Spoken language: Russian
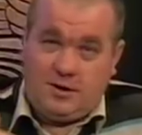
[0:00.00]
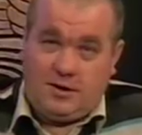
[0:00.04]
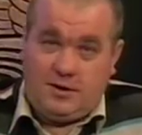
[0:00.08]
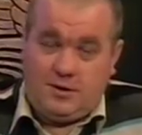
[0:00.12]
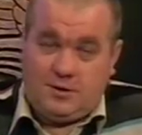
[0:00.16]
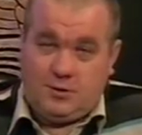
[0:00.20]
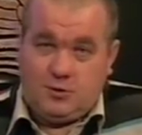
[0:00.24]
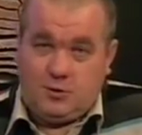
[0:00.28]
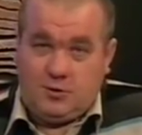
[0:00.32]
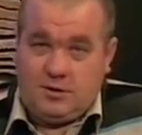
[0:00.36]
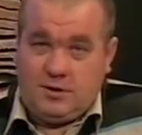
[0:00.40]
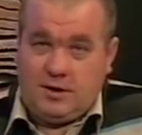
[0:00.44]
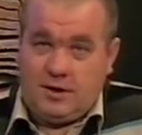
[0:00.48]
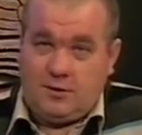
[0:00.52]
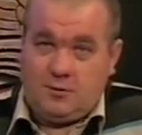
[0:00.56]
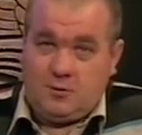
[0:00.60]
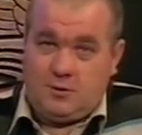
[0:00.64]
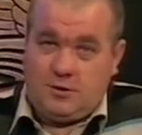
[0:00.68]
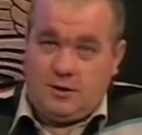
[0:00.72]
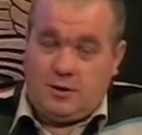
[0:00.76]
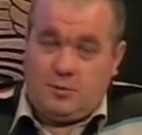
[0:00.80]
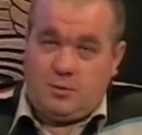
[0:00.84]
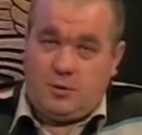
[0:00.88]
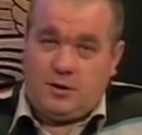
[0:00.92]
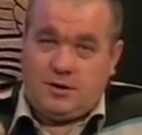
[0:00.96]
дорогие друзья,
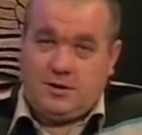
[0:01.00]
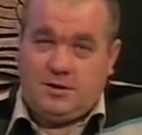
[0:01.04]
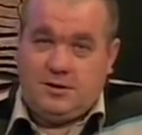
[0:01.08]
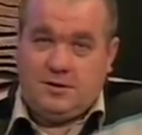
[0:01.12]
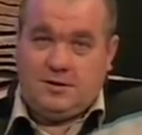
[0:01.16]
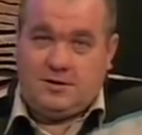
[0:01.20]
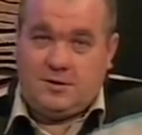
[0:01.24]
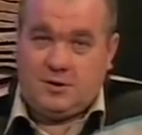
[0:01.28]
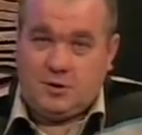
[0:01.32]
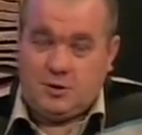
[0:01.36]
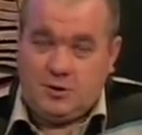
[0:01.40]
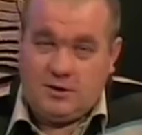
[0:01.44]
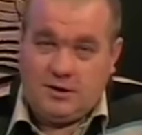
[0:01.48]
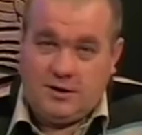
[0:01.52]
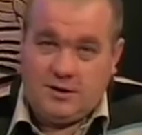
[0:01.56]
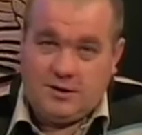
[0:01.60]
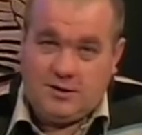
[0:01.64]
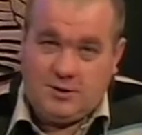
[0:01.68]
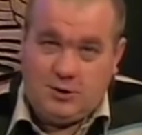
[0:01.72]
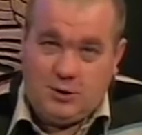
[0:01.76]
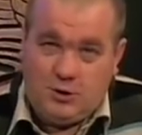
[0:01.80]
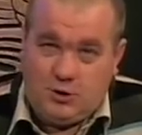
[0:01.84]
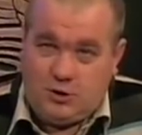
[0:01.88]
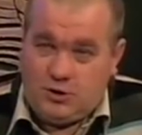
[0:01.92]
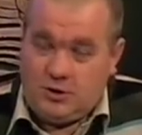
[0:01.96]
вот я просил наших
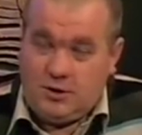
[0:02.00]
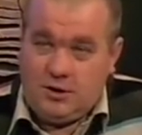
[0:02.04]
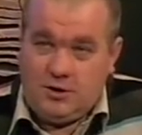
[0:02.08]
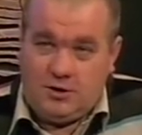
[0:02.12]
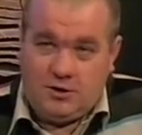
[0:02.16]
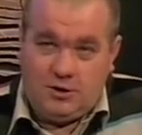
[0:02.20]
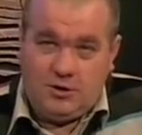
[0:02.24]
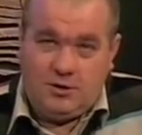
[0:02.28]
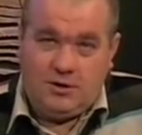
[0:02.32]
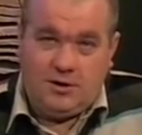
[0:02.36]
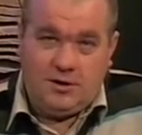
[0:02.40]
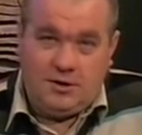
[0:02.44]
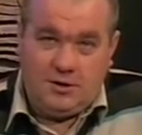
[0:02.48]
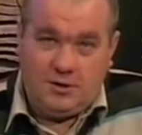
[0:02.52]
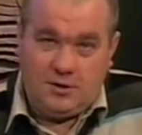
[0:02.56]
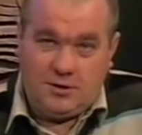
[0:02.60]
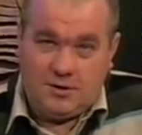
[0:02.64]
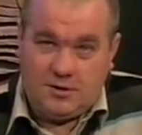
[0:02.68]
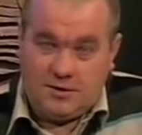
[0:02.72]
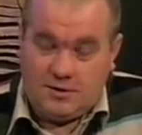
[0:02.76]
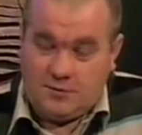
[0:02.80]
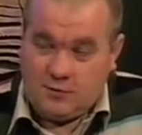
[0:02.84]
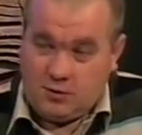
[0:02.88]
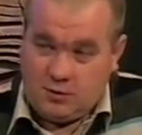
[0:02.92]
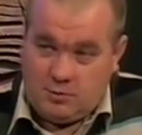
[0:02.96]
гостей читать не
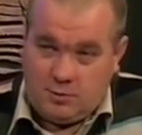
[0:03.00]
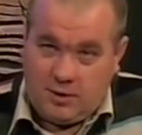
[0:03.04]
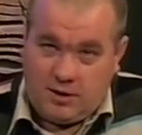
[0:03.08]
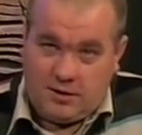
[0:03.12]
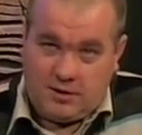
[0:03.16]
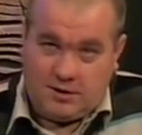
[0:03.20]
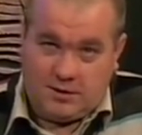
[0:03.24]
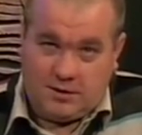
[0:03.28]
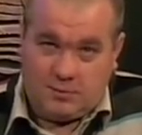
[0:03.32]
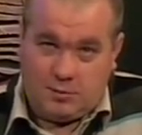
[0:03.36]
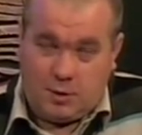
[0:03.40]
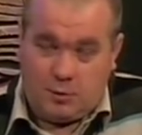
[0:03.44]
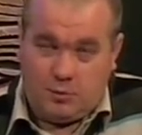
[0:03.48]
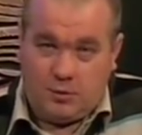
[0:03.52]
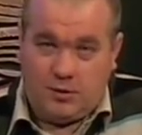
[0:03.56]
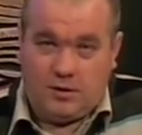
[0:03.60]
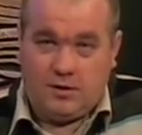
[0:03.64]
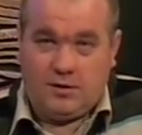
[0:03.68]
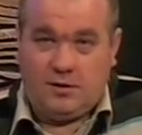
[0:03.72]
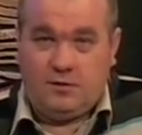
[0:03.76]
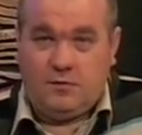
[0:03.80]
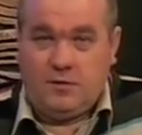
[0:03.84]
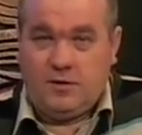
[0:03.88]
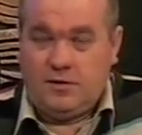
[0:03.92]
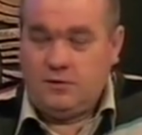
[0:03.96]
длинные. Вот Майя
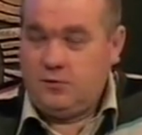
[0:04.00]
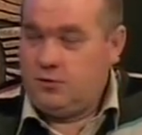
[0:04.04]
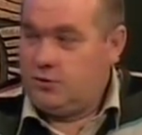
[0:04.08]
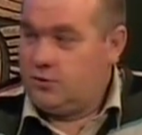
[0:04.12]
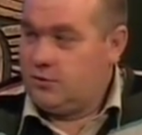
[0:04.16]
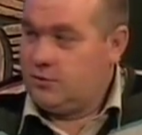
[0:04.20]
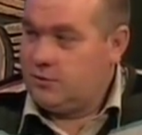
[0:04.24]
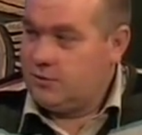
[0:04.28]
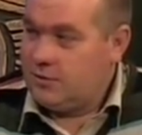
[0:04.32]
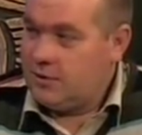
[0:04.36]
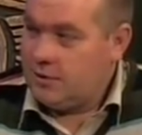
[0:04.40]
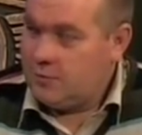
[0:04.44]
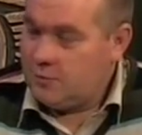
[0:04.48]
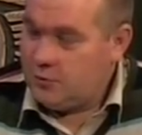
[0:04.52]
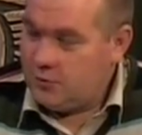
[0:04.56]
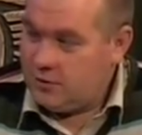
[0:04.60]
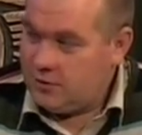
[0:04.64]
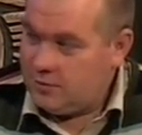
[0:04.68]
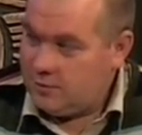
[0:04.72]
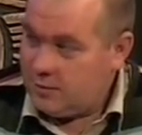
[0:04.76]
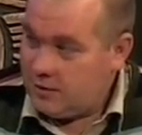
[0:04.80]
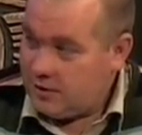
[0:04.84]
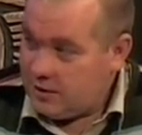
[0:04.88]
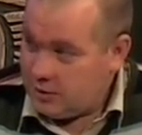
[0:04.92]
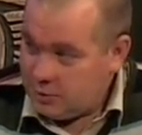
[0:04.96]
попала в ловушку саму
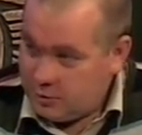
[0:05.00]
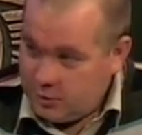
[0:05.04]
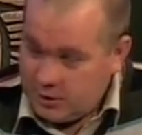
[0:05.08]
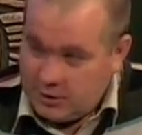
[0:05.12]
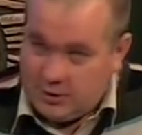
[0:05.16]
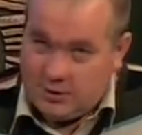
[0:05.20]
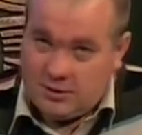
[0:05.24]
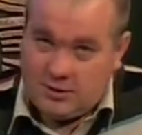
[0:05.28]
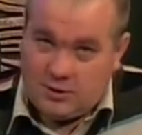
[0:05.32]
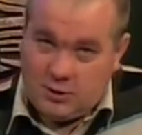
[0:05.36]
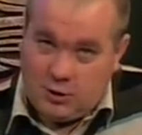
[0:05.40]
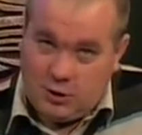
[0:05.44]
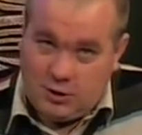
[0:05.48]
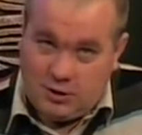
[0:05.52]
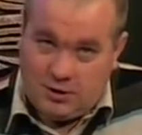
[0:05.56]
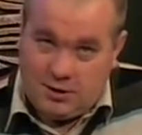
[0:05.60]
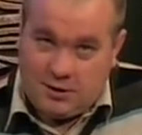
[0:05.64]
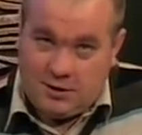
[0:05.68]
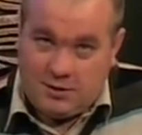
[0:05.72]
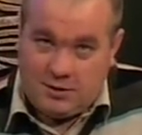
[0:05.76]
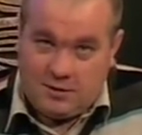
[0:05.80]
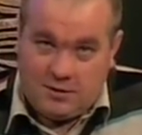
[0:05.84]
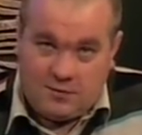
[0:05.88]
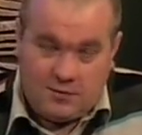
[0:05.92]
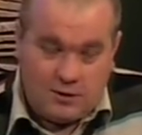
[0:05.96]
себя. Я же просил, не
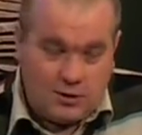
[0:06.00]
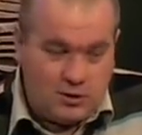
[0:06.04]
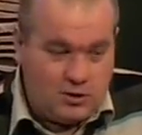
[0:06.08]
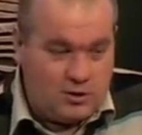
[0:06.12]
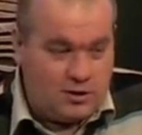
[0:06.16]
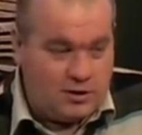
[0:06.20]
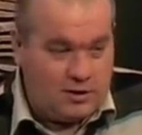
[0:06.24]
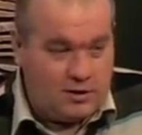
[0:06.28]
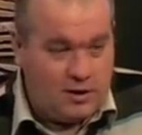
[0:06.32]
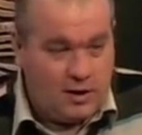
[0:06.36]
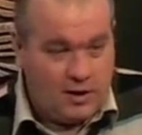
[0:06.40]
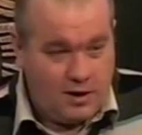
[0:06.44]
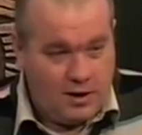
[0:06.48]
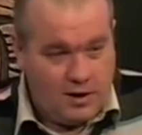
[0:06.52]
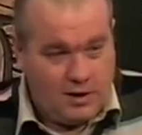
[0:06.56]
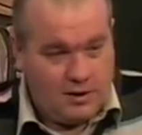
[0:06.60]
длинные вначале.